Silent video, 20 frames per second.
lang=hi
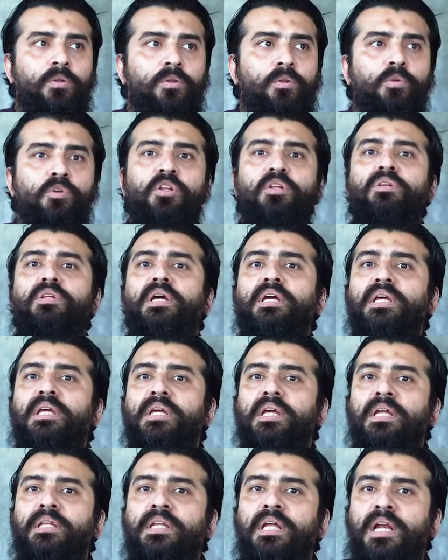तो ज़िंदगी
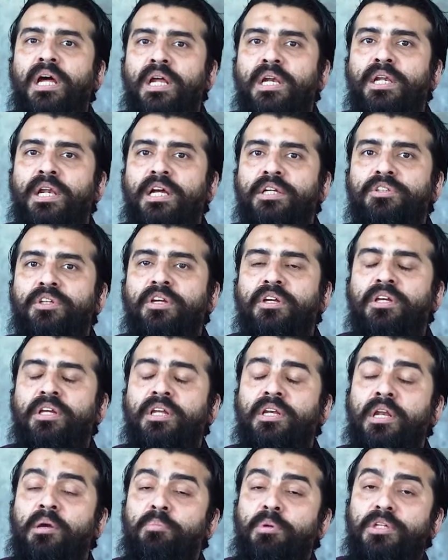के अंदर अल्लाह जय
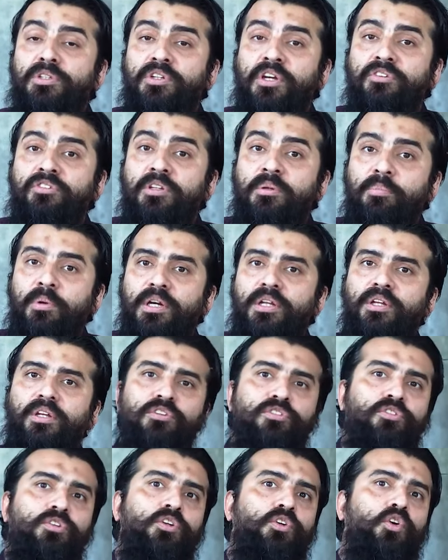की नबी जैसी बड़ी
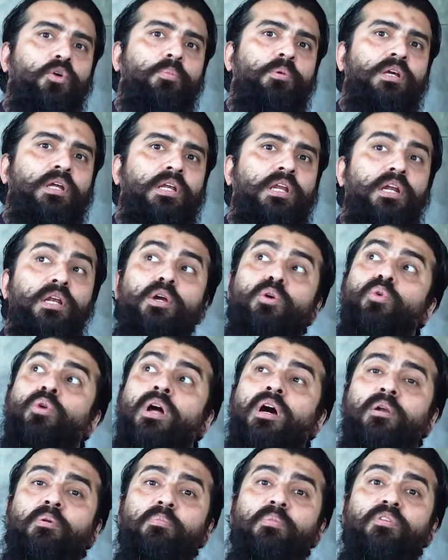हस्ती को भी अल्लाह ने
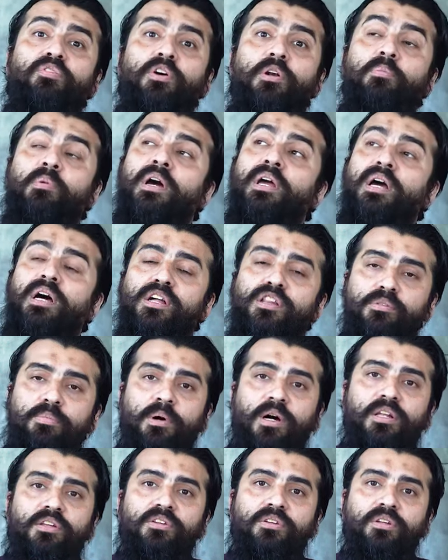कुरान में फरमाया
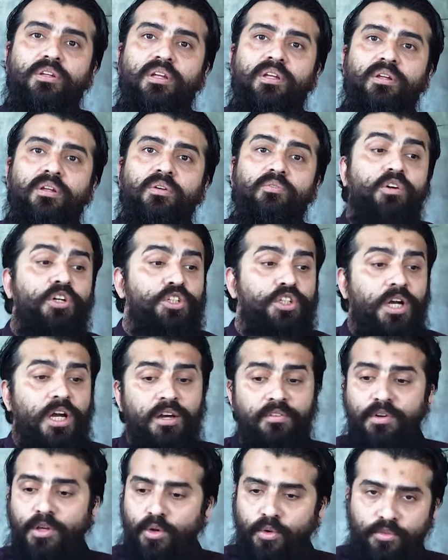आसमान से
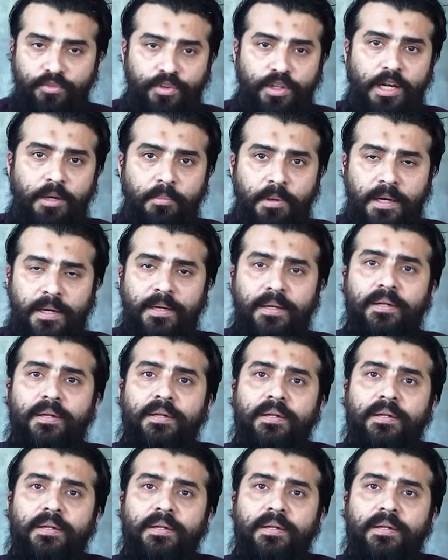बशाब रोम फिलमर